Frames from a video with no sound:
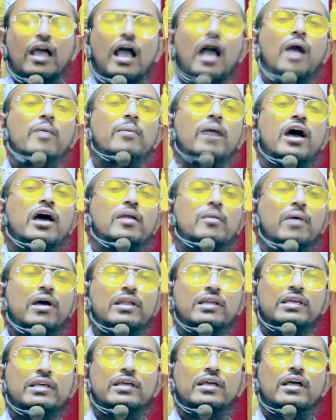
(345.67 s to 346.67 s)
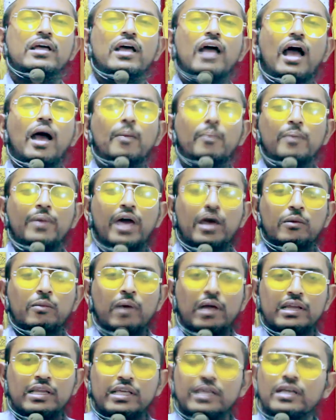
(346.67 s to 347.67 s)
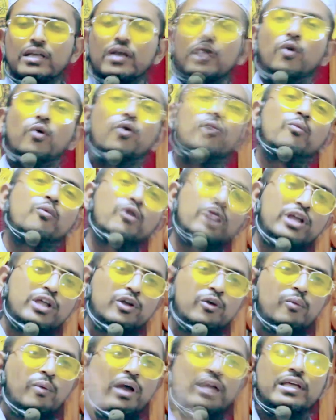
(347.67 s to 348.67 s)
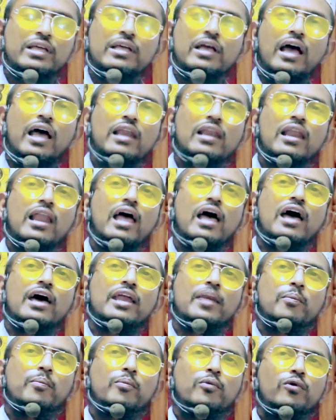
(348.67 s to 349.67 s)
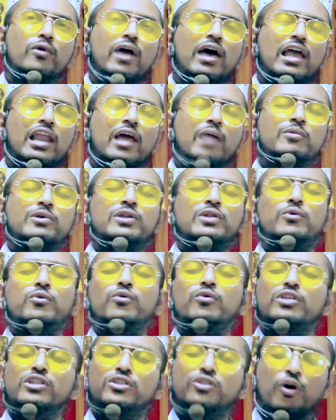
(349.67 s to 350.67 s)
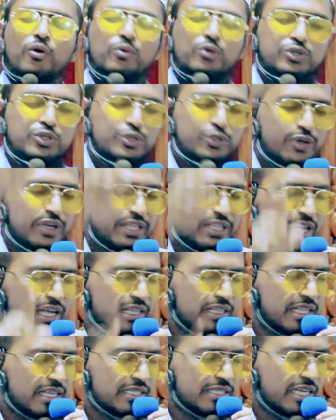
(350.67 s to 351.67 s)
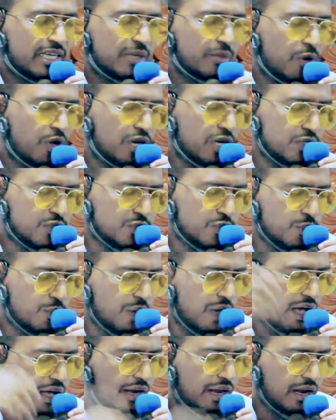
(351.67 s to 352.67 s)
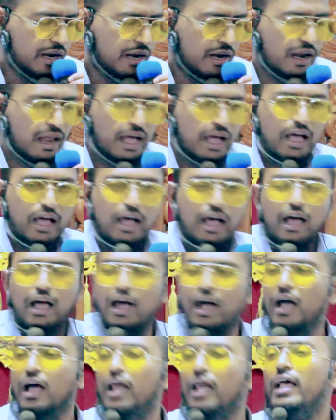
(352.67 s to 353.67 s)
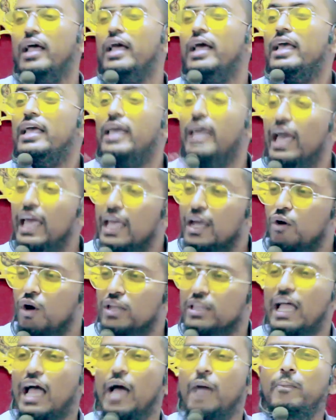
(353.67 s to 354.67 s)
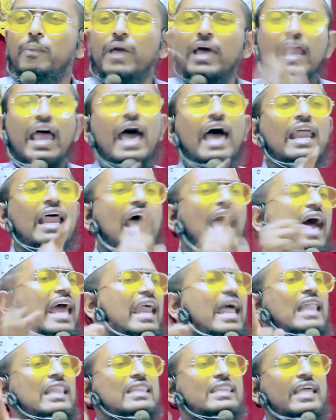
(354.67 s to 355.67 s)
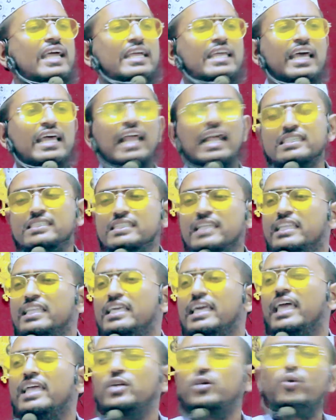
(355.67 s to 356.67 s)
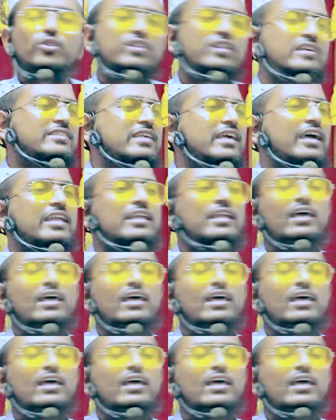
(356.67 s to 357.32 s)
আমার মালিক আপনার মালিক ওমরেরও মালিক আল্লাহ রাব্বুল আলমিন উনি তো অবশ্যই দেখতেছেন বলেন সুবাহান আল্লাহ এই কথা বেড়ার আড়াল থেকে রাস্তা থেকে শুনতেছেন